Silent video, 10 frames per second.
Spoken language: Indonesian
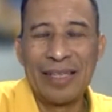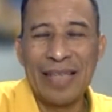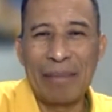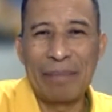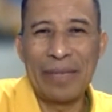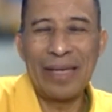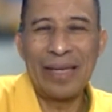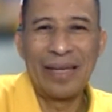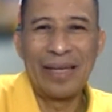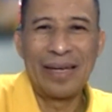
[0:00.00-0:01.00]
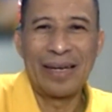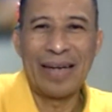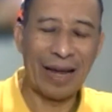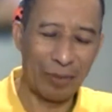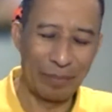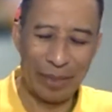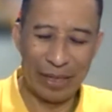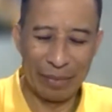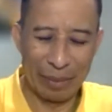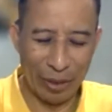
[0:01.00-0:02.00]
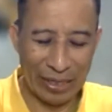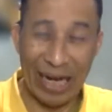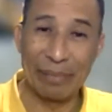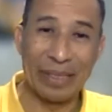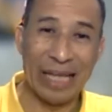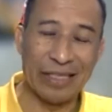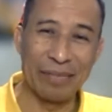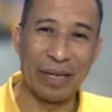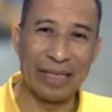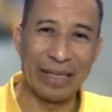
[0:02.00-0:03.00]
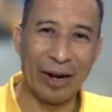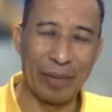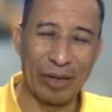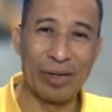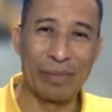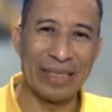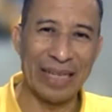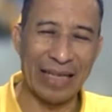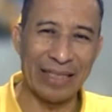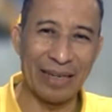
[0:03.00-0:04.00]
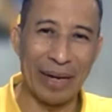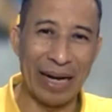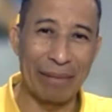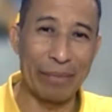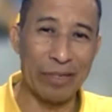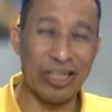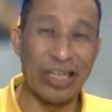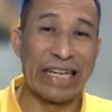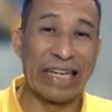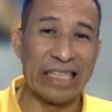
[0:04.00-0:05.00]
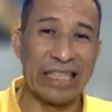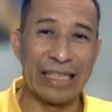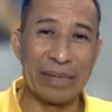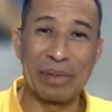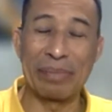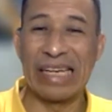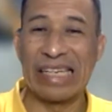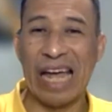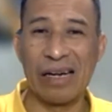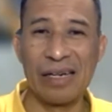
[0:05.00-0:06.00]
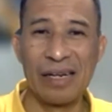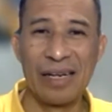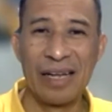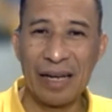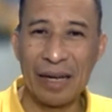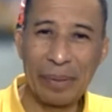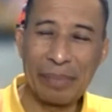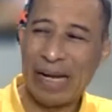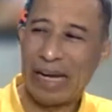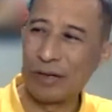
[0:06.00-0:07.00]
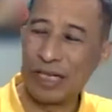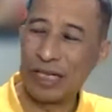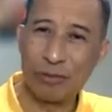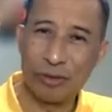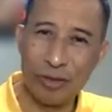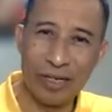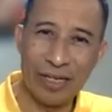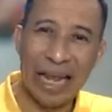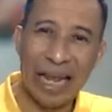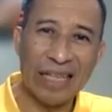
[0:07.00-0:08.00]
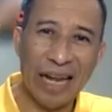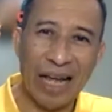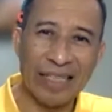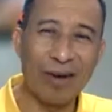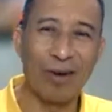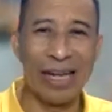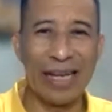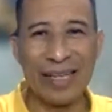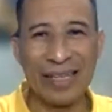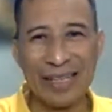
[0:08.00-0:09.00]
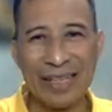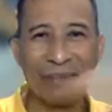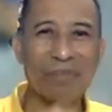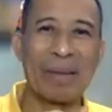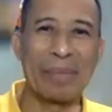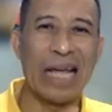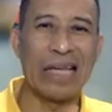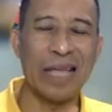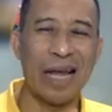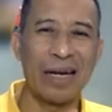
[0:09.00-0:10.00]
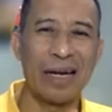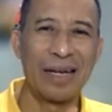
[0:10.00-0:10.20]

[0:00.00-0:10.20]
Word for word: Tapi, nah kalau mungkin yang lebih tajam nanti kalau minggu depan saya ngajar mengenai personality, kepribadian. Keberbedaan itu disusun diantaranya oleh temperamen dasar,